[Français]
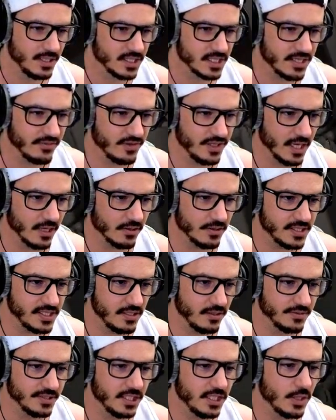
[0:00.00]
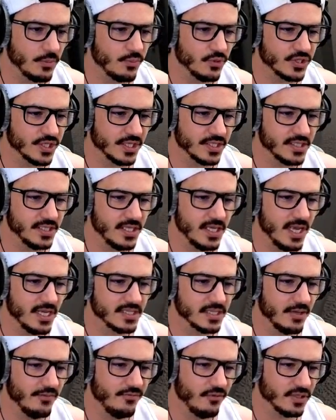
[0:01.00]
Ce qui veut dire que si l'entité peut chasser, elle
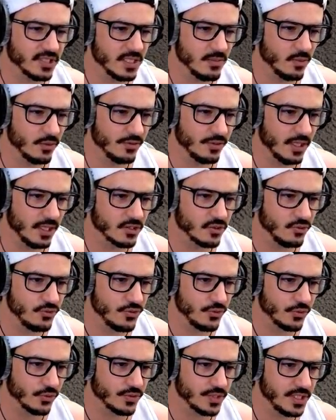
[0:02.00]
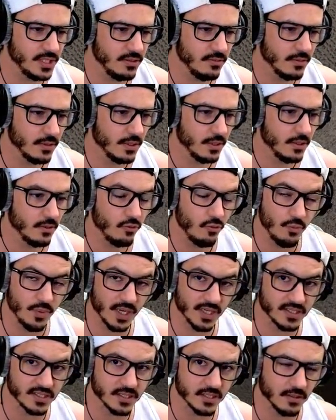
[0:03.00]
sera forcément dans la zone du crucifix. Ou
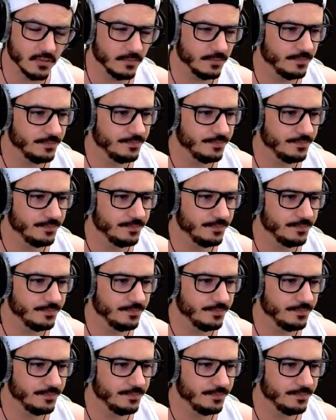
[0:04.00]
presque.